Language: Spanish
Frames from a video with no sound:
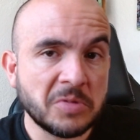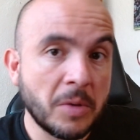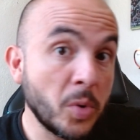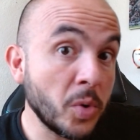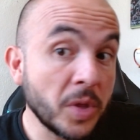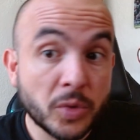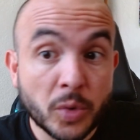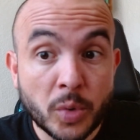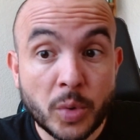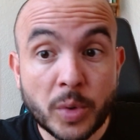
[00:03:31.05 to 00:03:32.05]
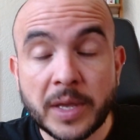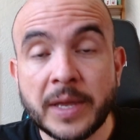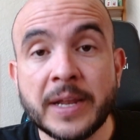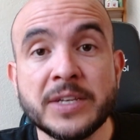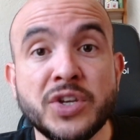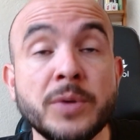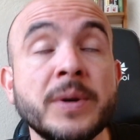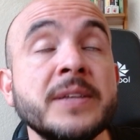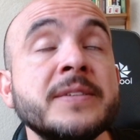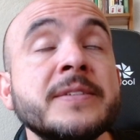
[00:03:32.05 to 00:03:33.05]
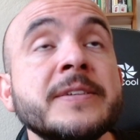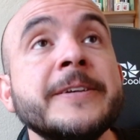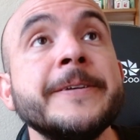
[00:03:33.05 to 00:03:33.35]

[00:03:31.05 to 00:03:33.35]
le habló de todo lo que era Chivas,